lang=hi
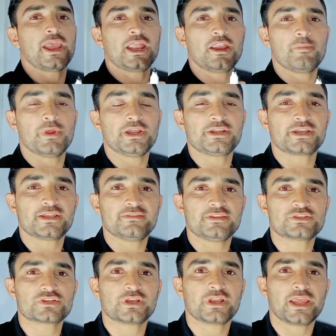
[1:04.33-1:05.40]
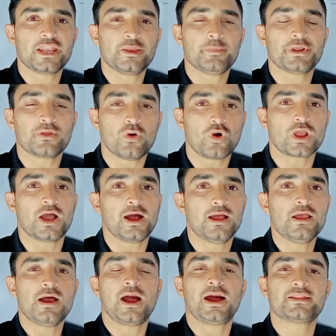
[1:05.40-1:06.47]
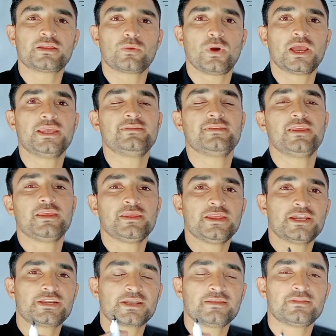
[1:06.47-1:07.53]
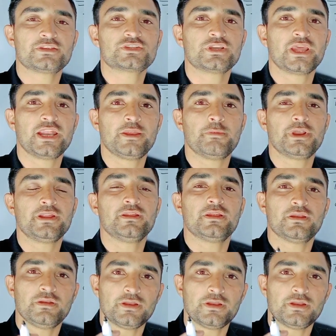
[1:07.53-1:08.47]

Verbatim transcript: एलिमेंट ट्रांजिशन एलिमेंट होगा अदरवाइज ये ट्रांजिशन एलिमेंट